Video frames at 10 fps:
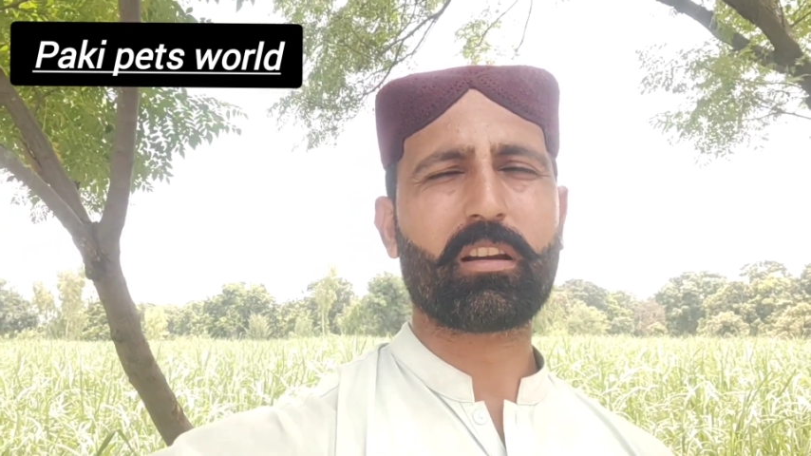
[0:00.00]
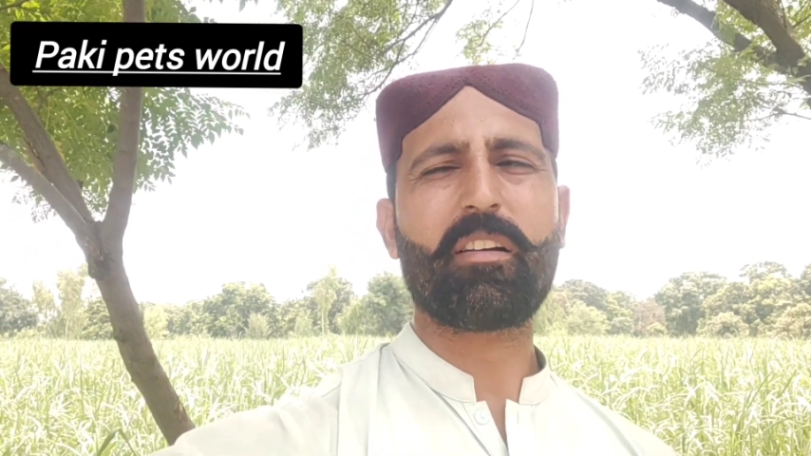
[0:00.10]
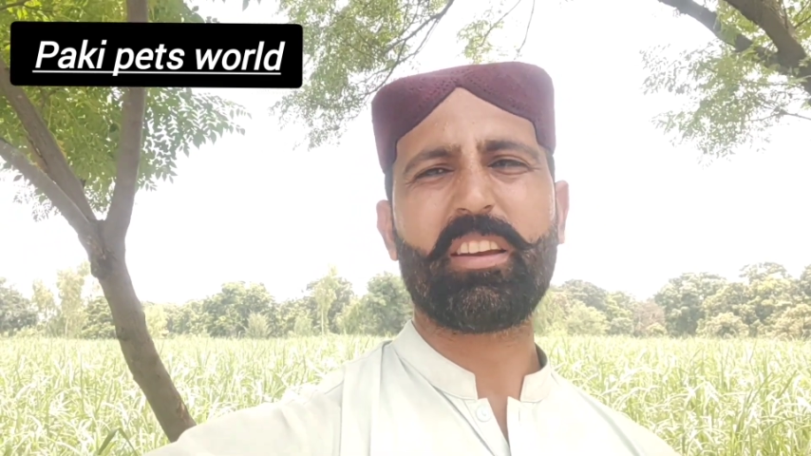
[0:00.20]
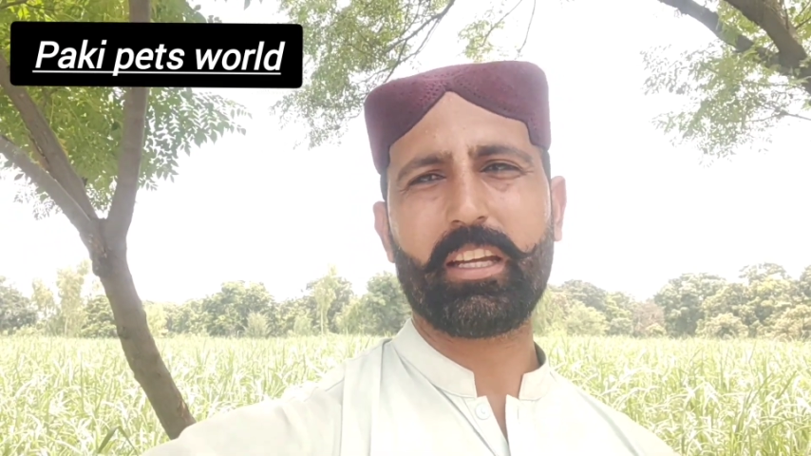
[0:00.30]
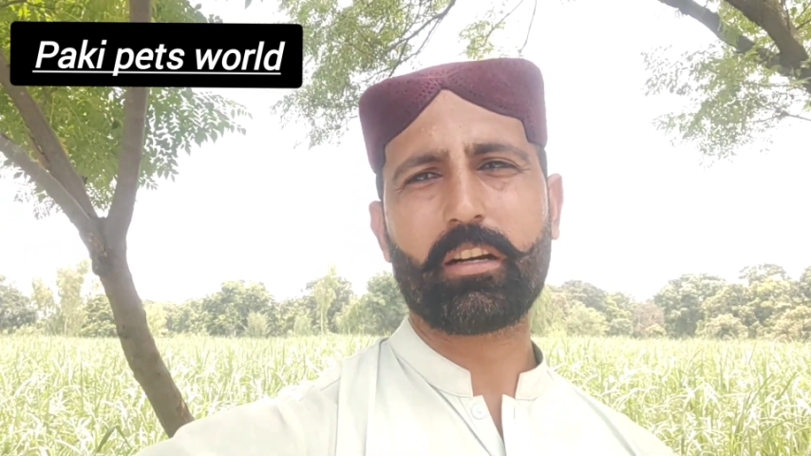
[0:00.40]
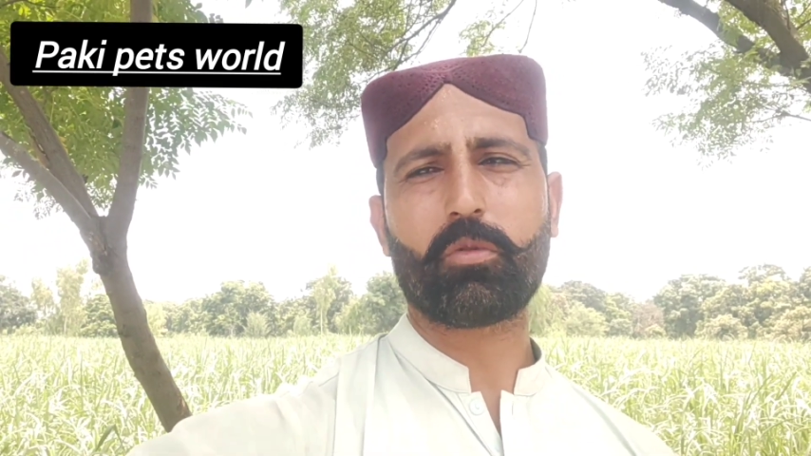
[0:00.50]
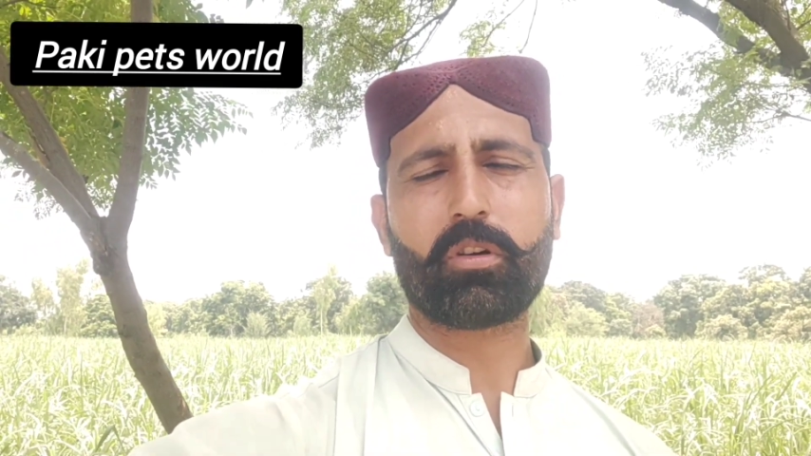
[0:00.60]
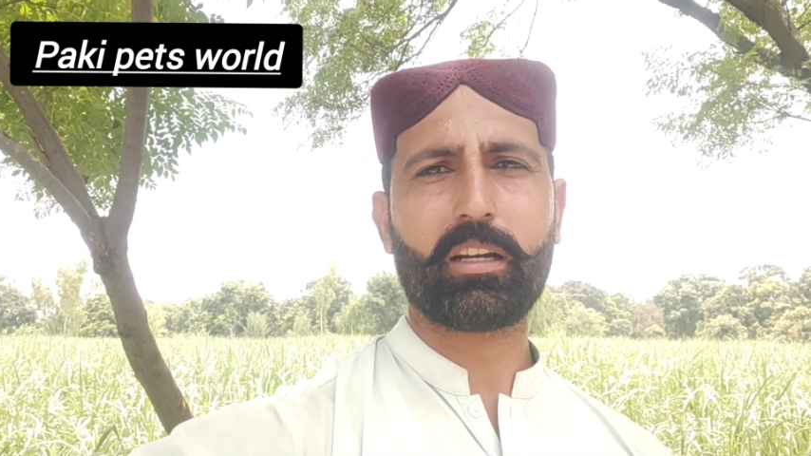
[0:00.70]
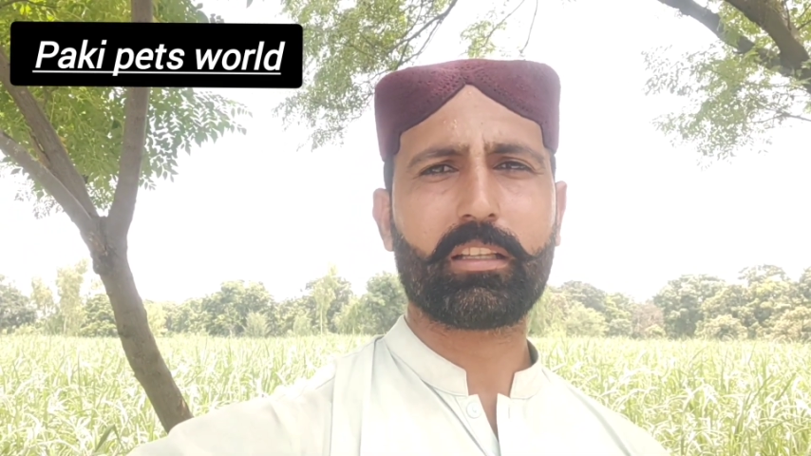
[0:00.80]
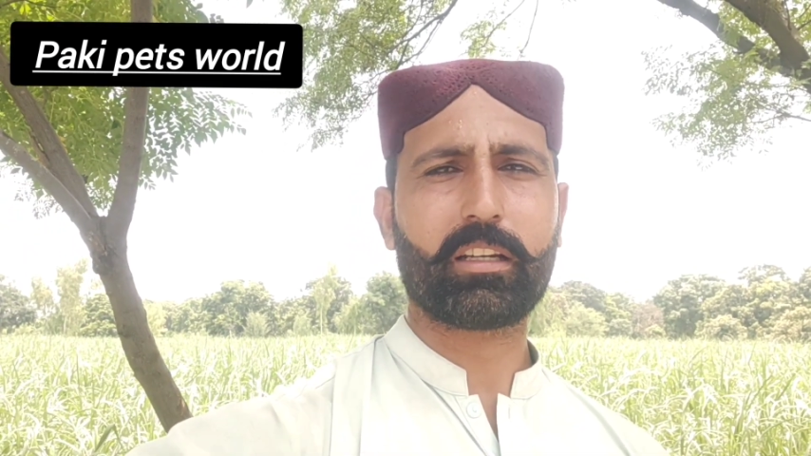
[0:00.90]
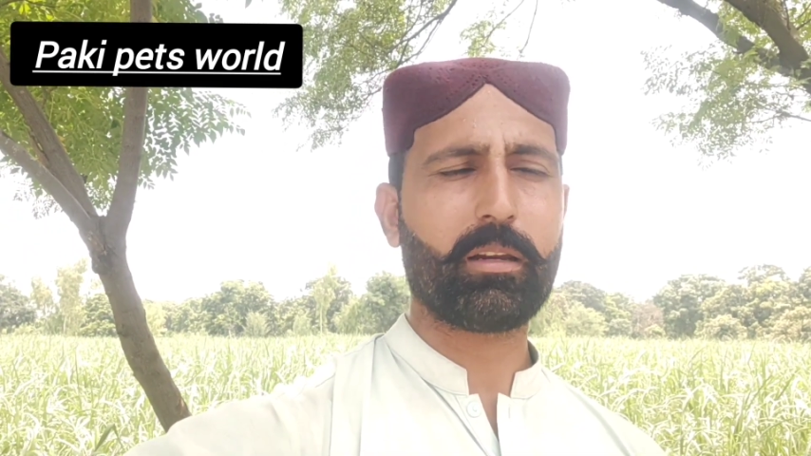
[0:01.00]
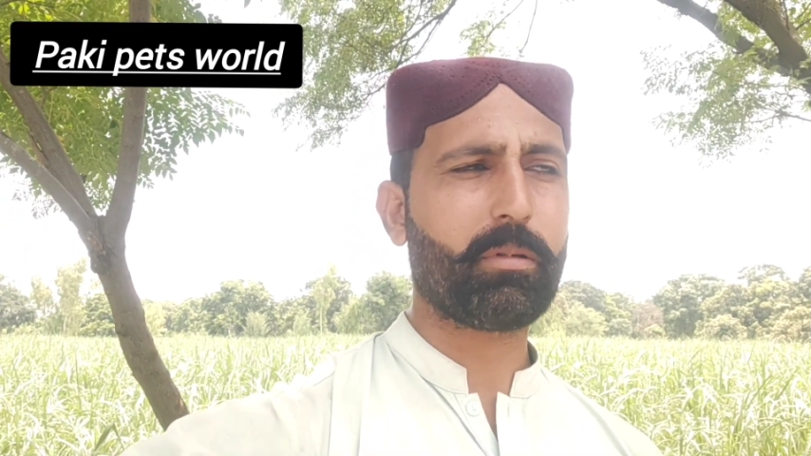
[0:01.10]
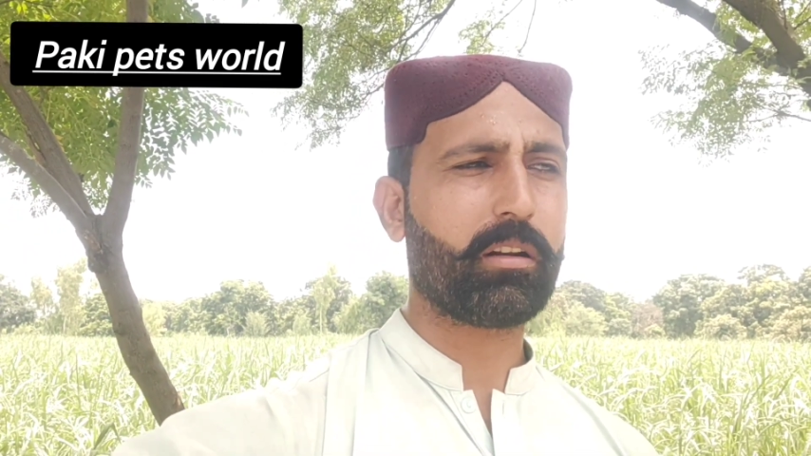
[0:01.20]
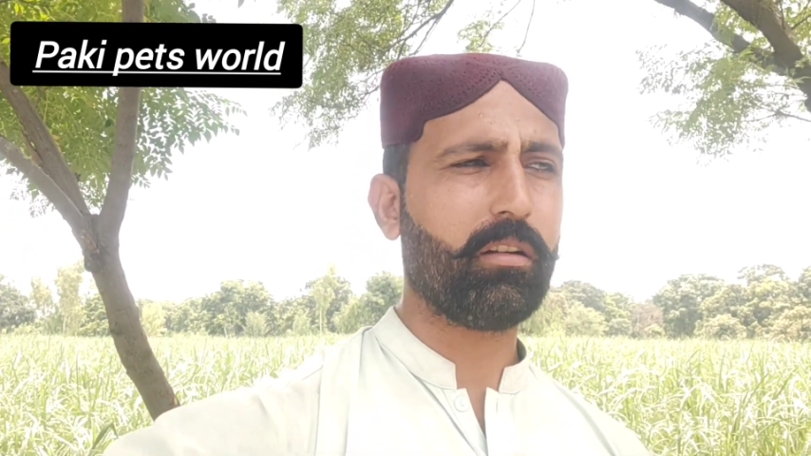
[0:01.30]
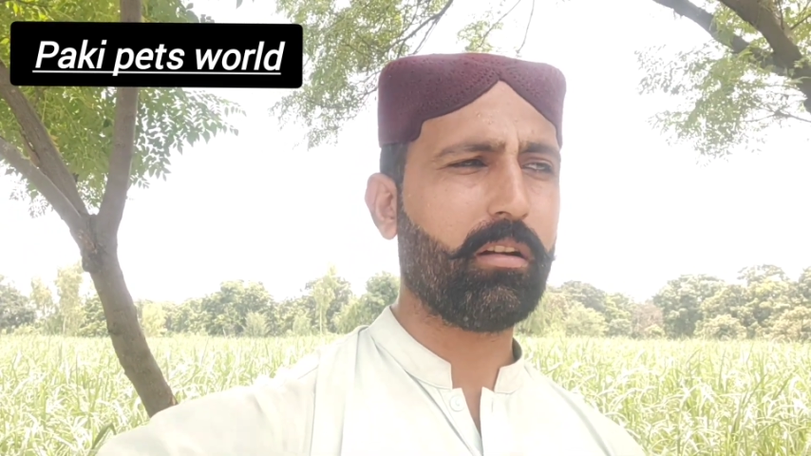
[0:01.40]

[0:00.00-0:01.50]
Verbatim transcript: काफ़ी एजड मुर्गा है तकरीबन